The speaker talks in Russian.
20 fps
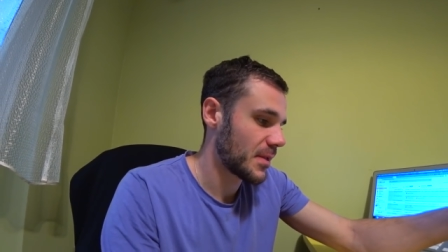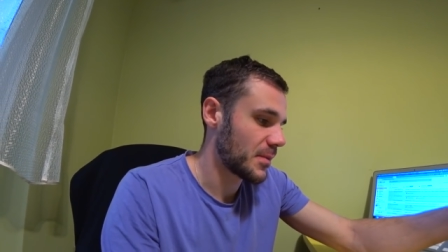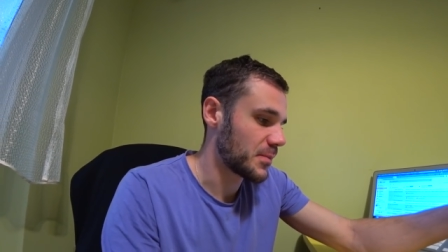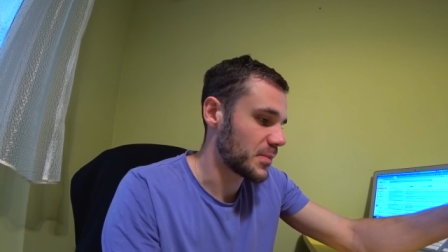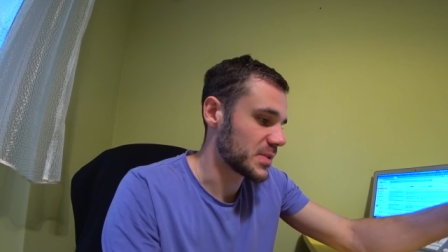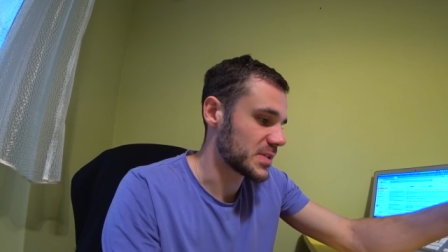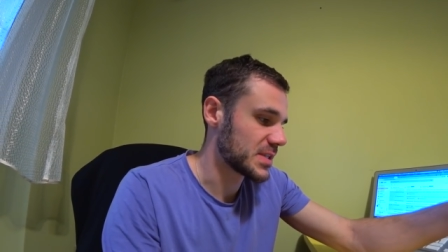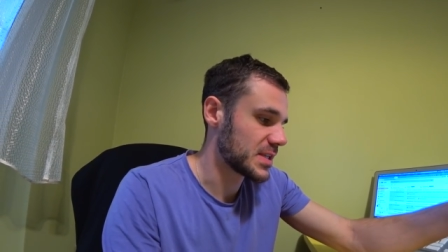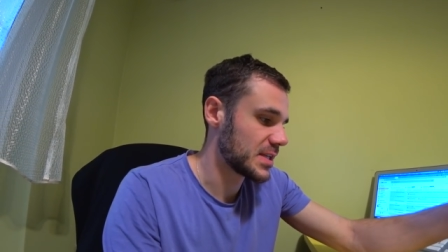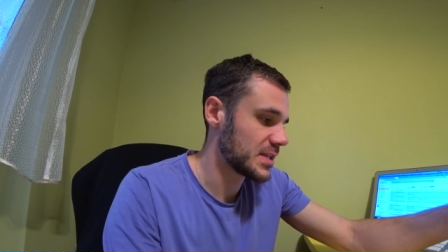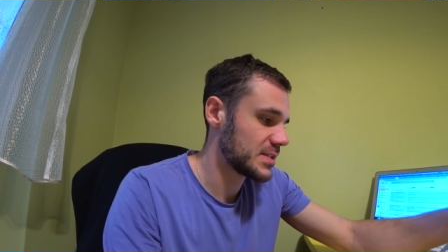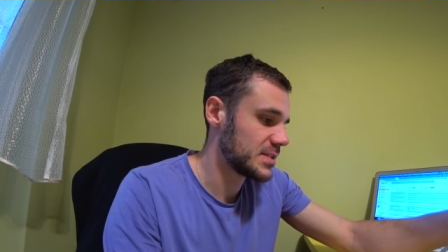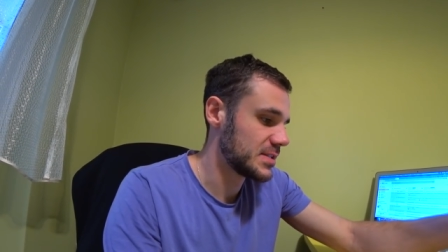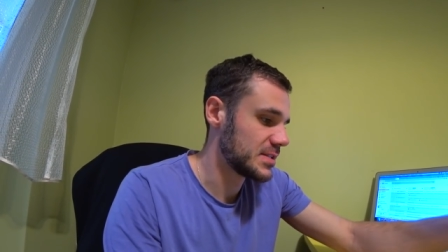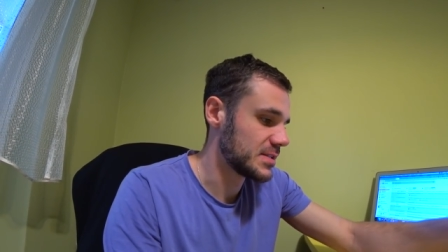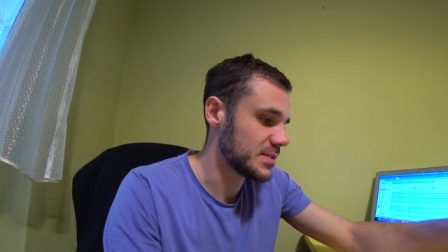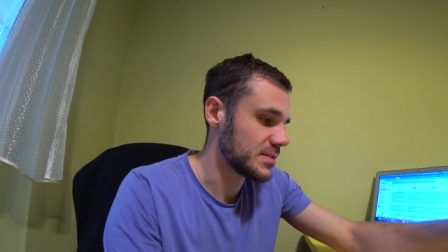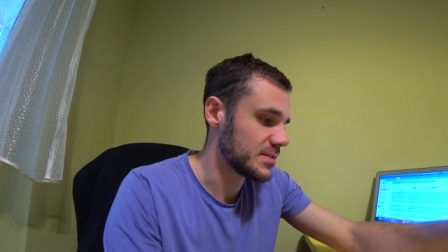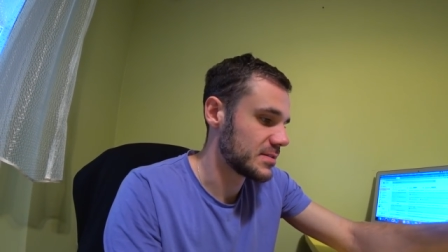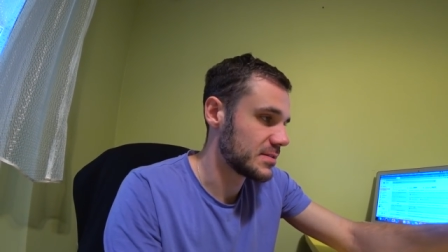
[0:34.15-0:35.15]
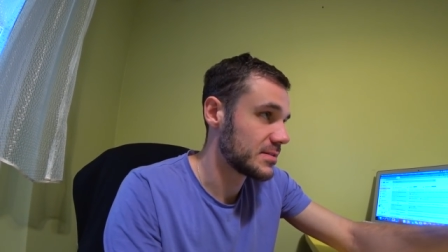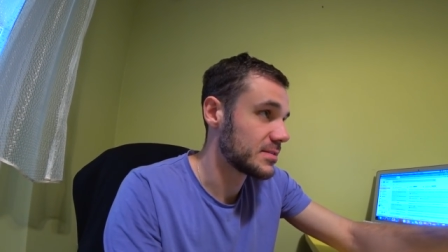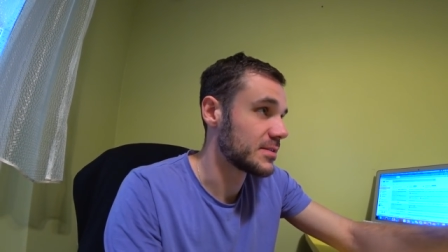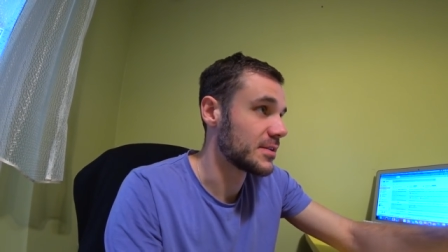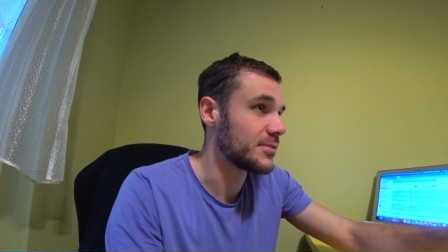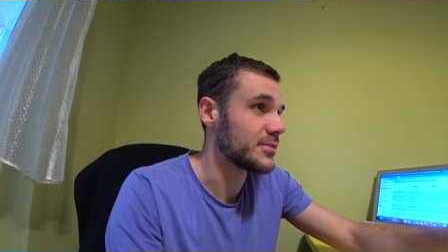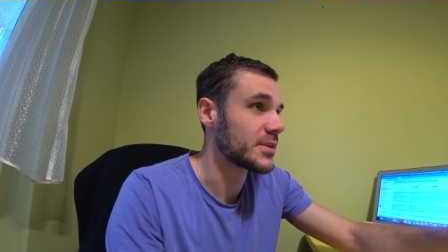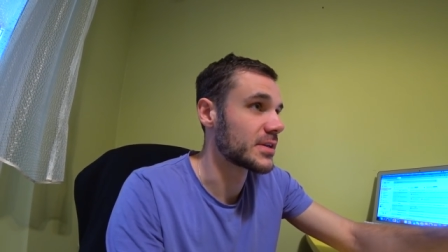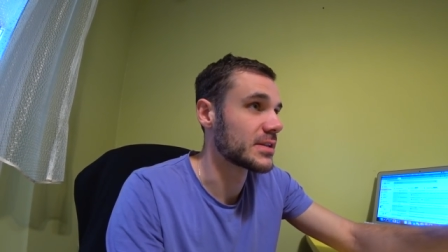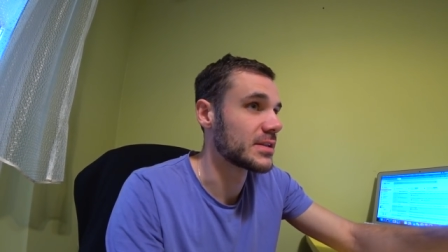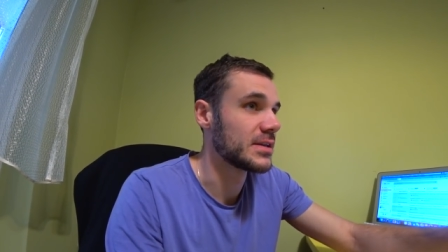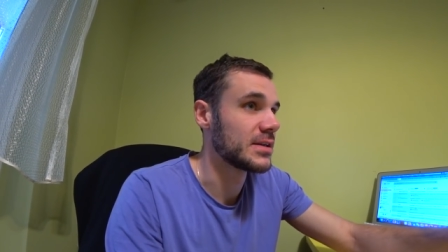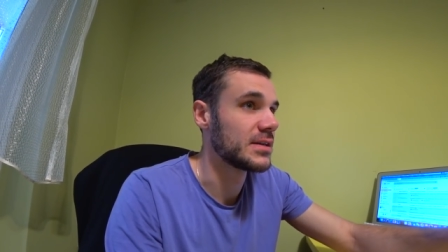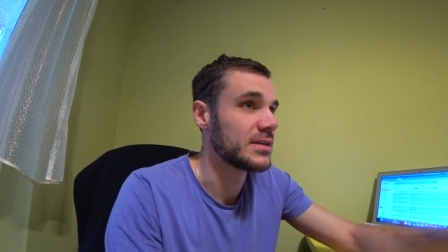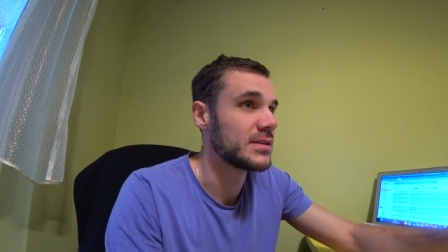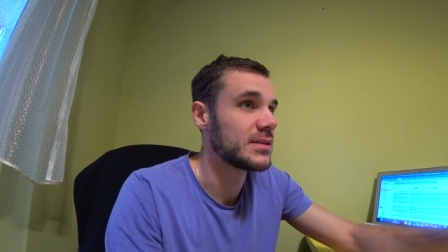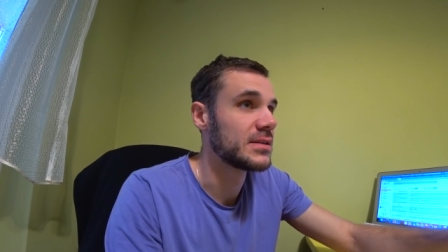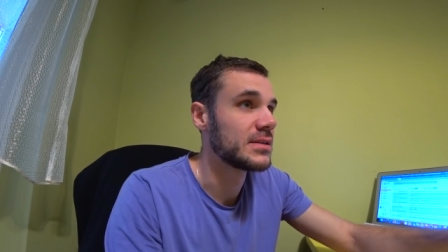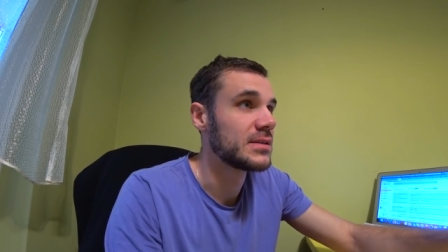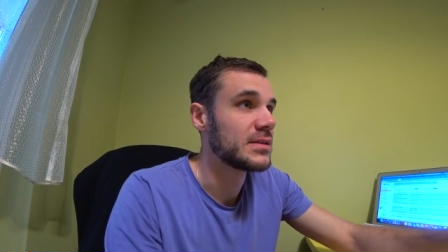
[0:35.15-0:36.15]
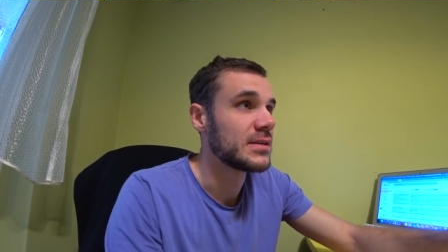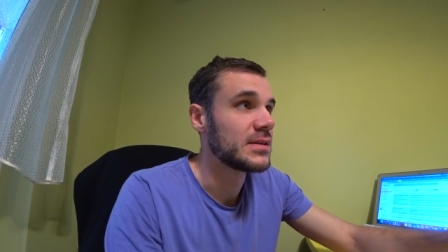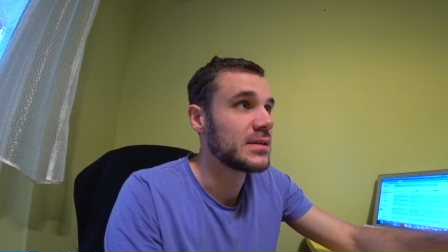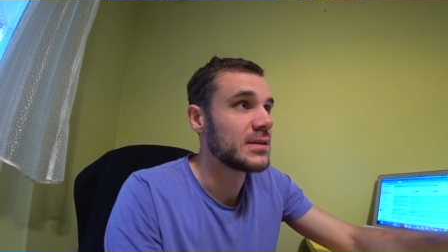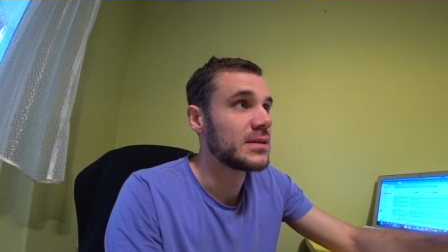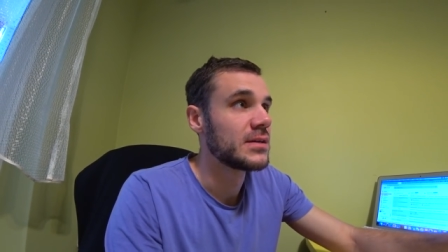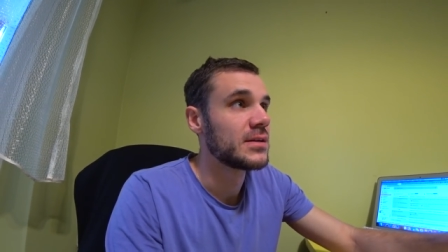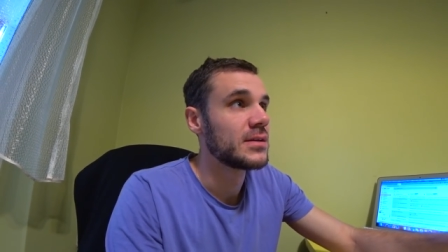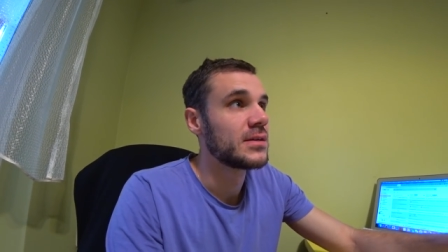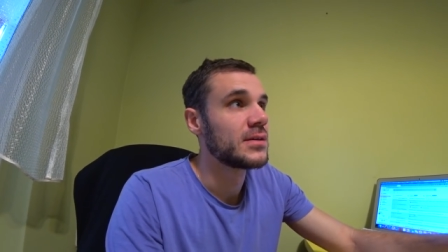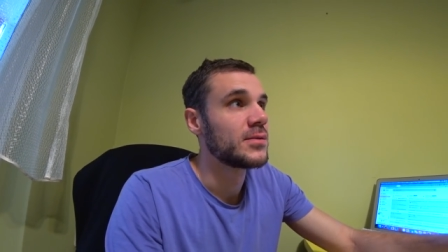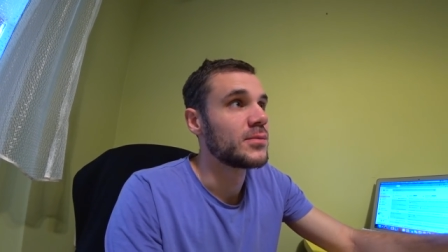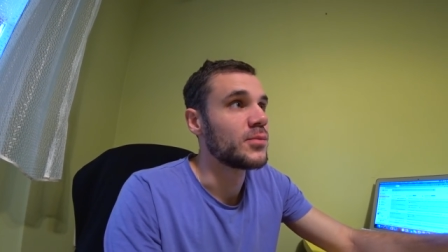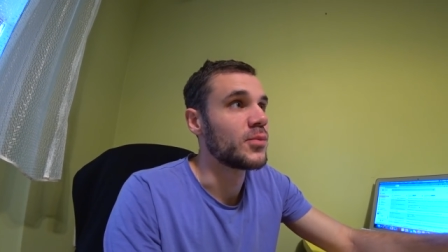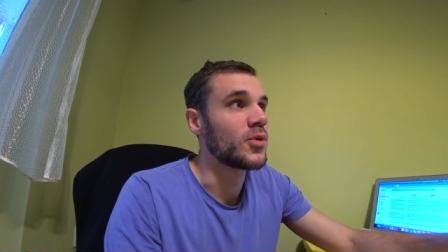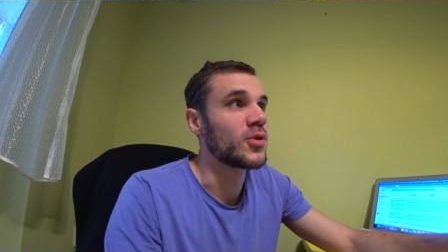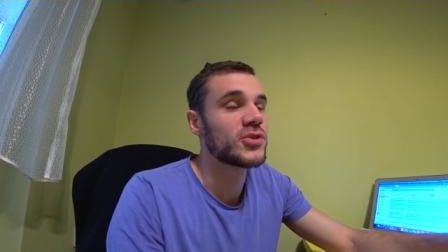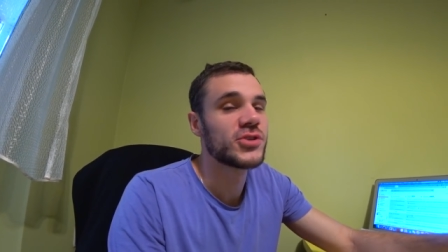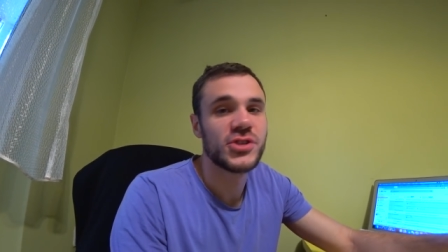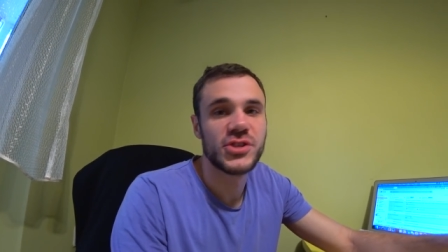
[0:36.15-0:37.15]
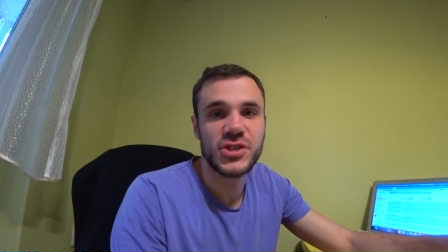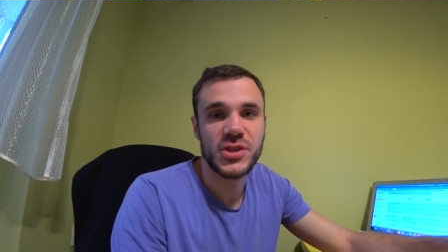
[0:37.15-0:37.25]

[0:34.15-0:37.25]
последние, наверное, больше,